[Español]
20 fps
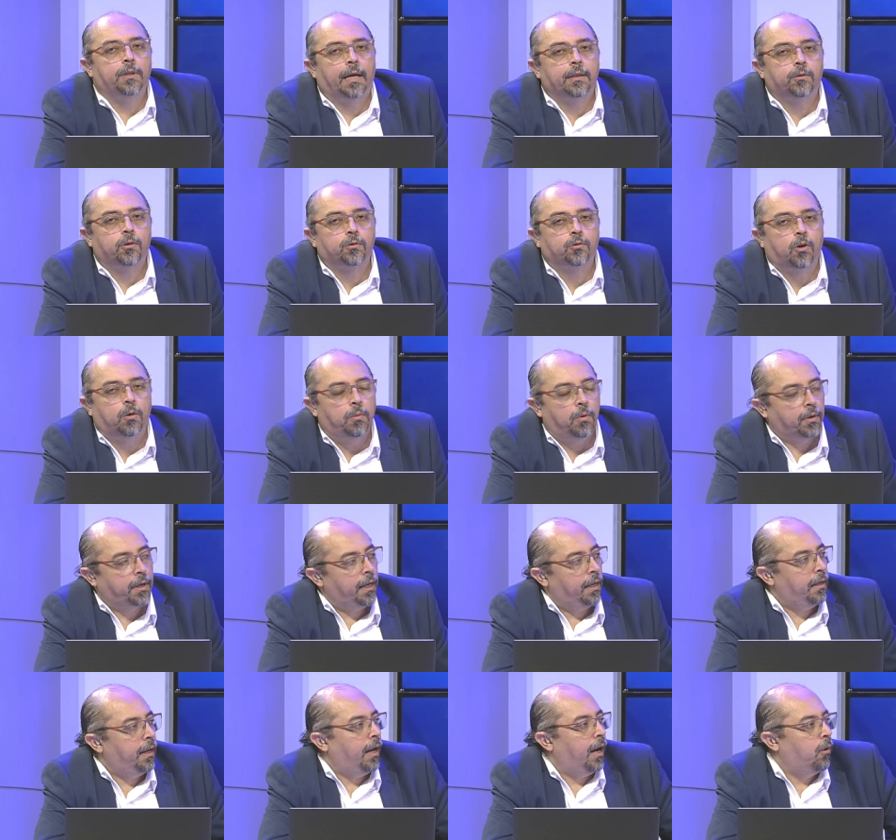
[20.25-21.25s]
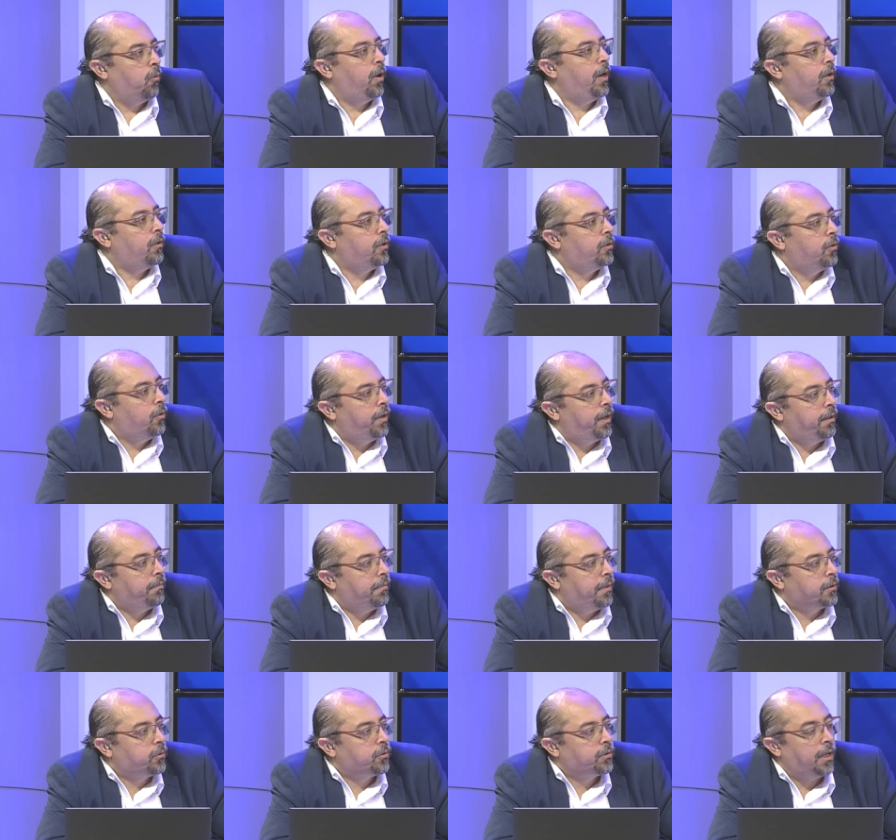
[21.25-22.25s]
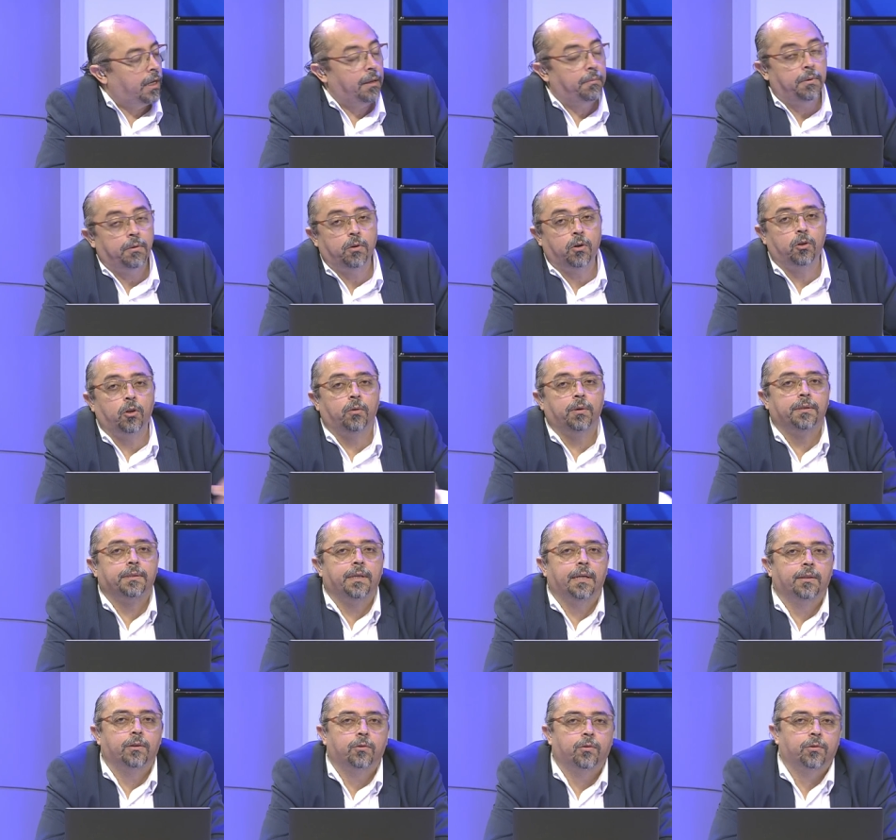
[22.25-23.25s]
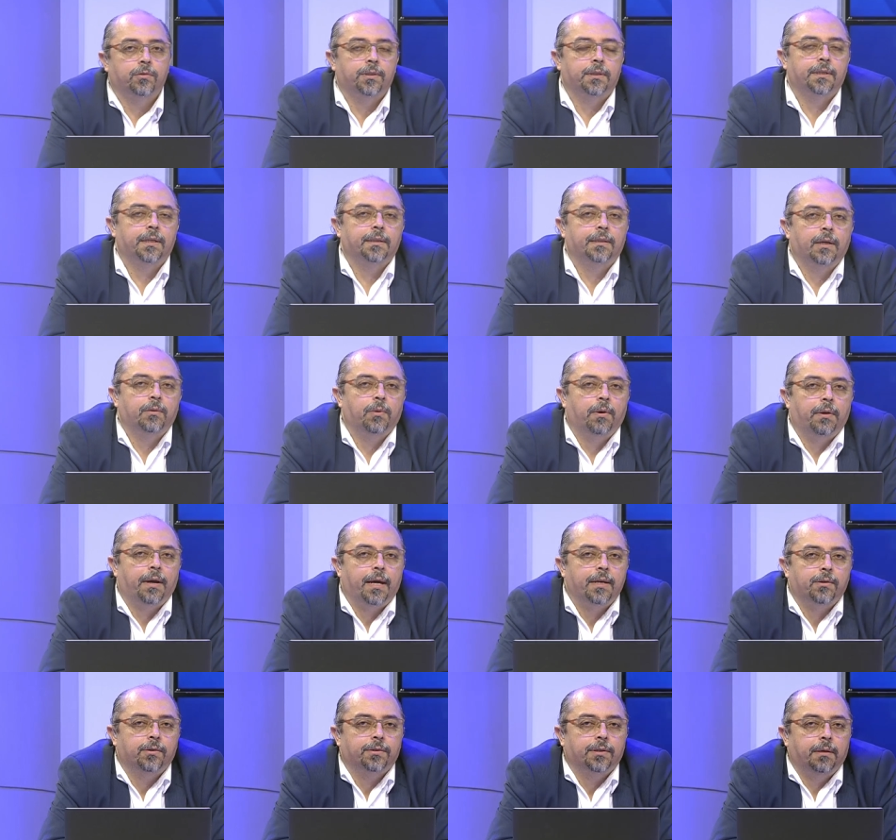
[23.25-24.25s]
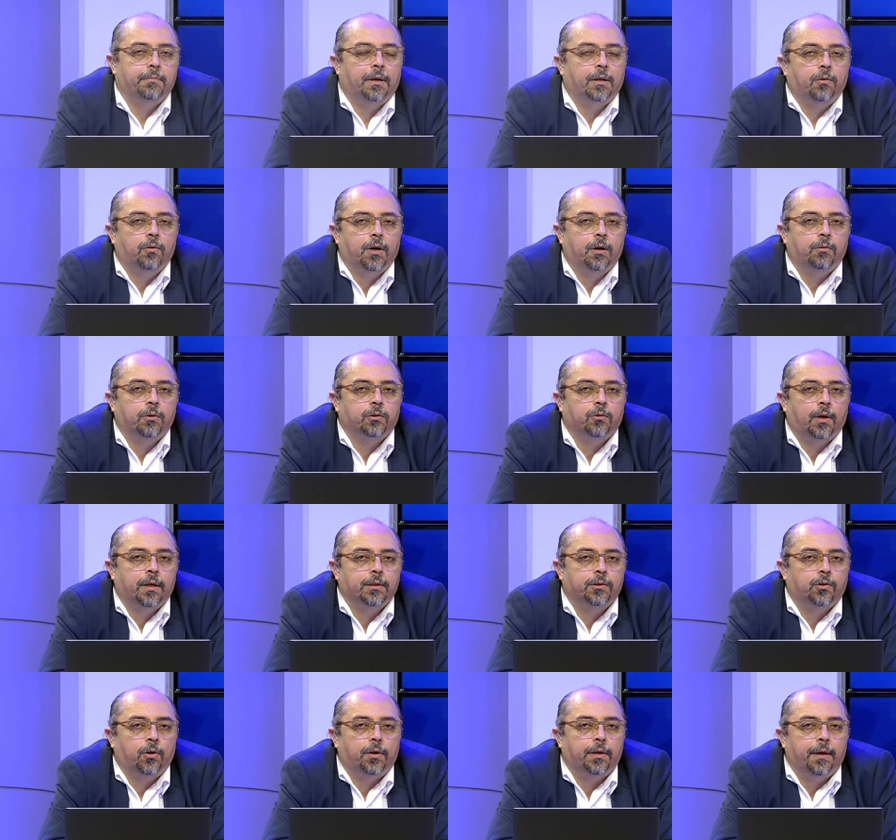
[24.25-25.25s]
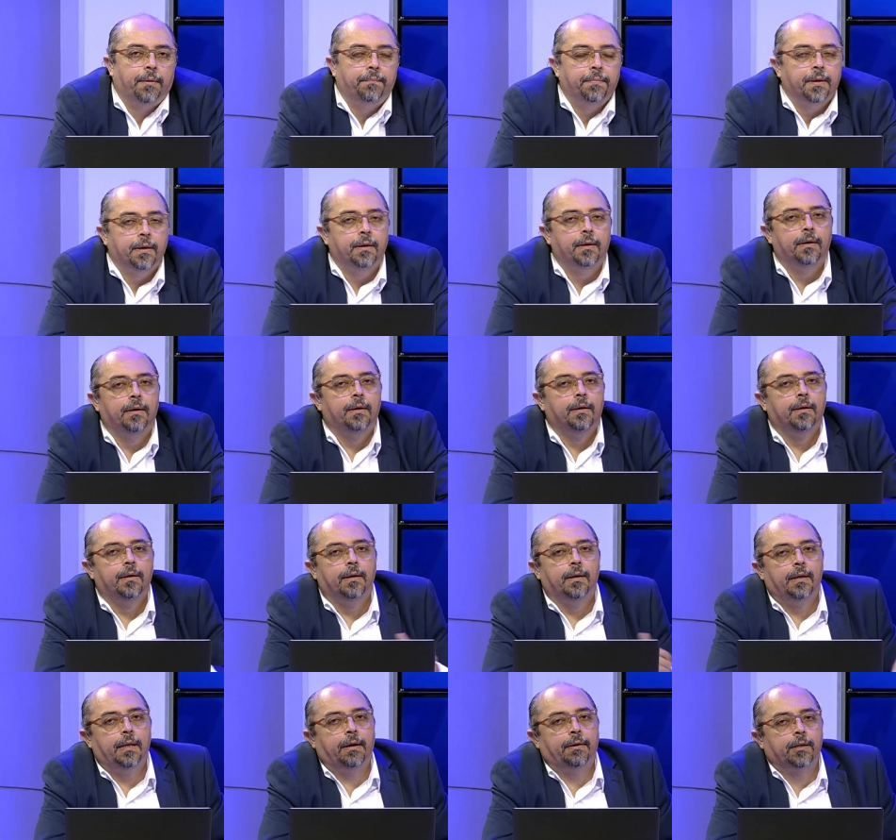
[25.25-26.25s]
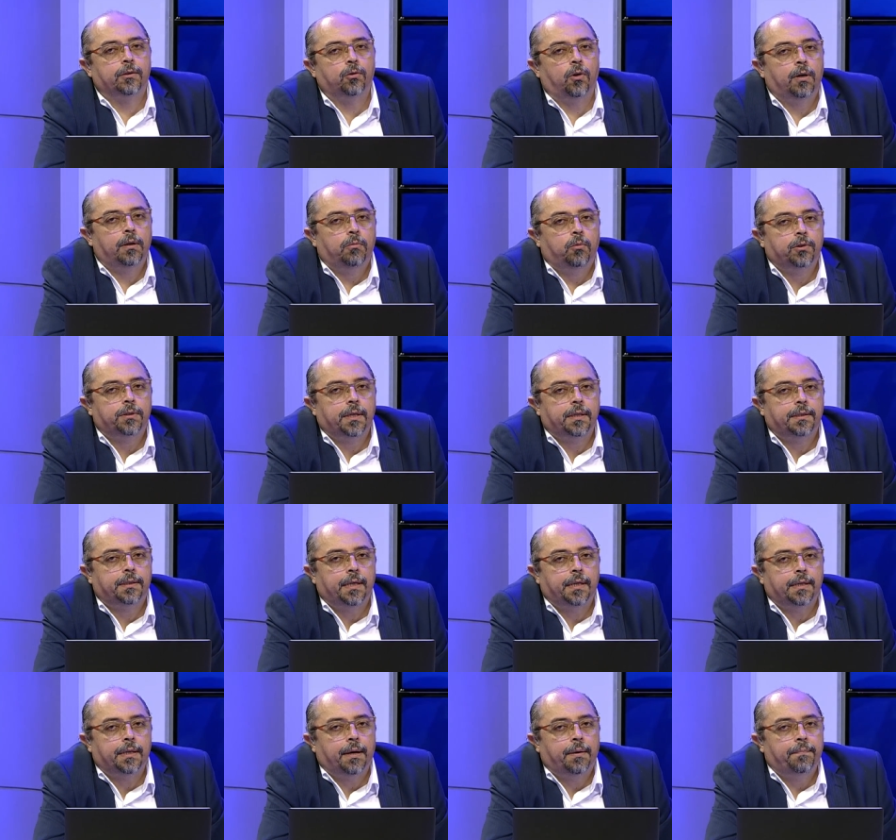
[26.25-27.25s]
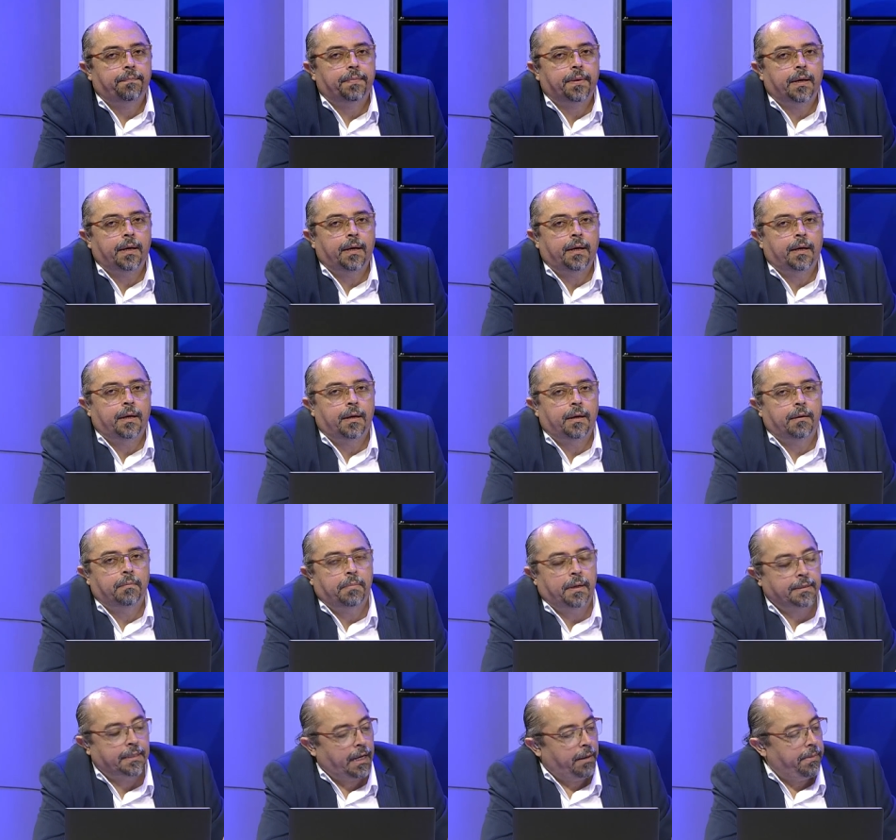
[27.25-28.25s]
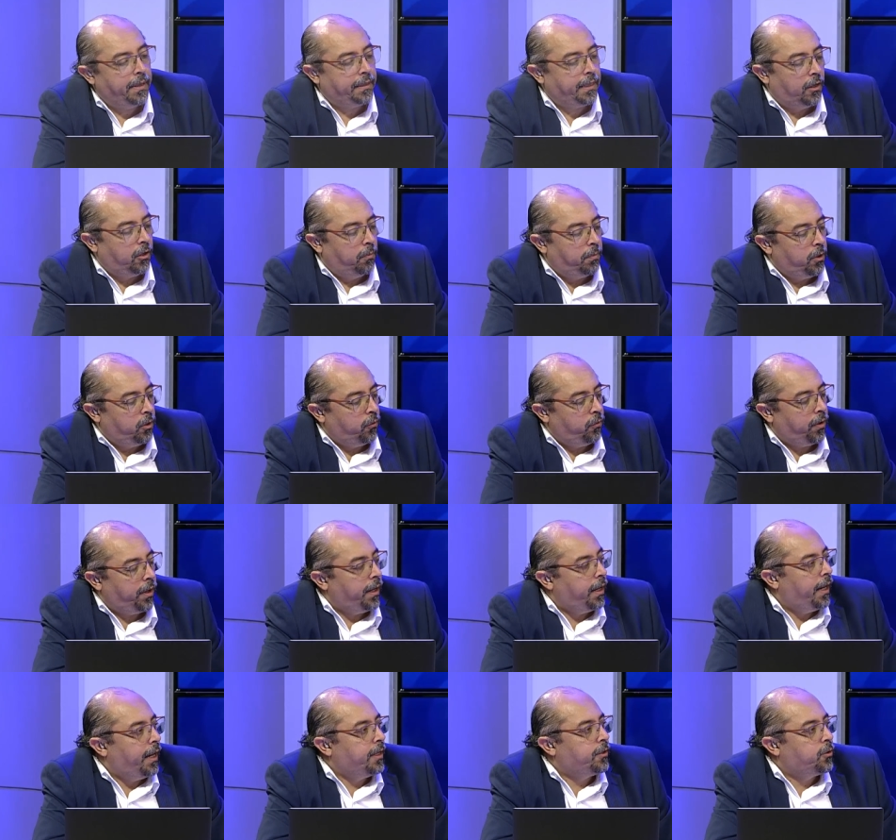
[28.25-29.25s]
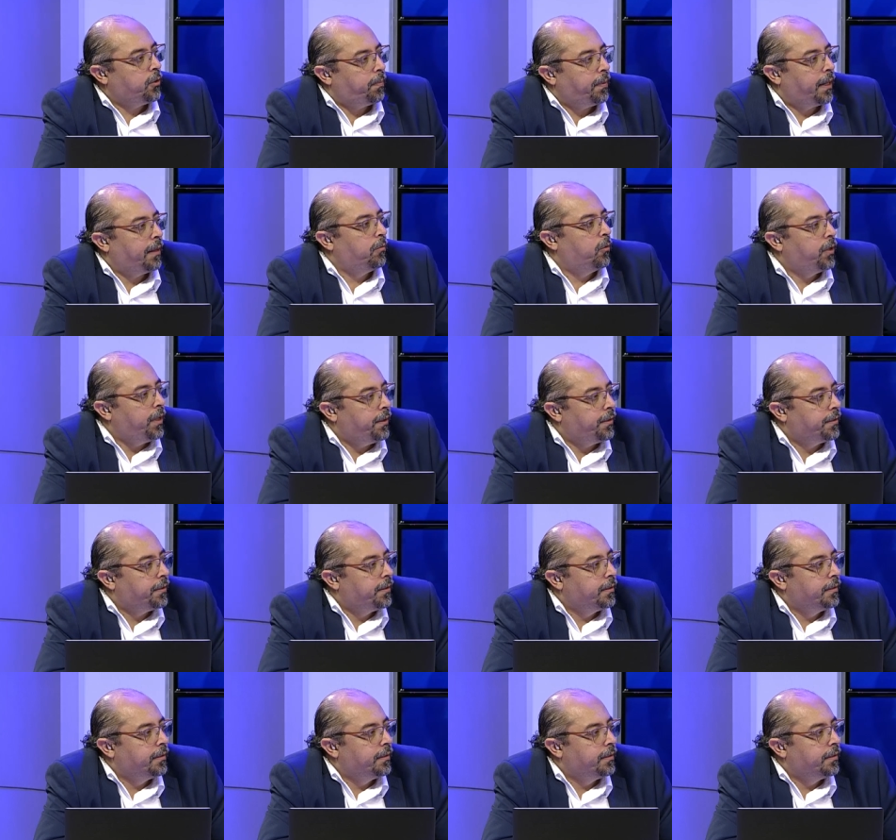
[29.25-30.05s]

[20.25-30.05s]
datos como que el abuelo de Noé, Matusalén, vivió 969 años, el más longevo de toda la historia. La razón es muy sencilla. Eh, básicamente el hombre no fue hecho para morir.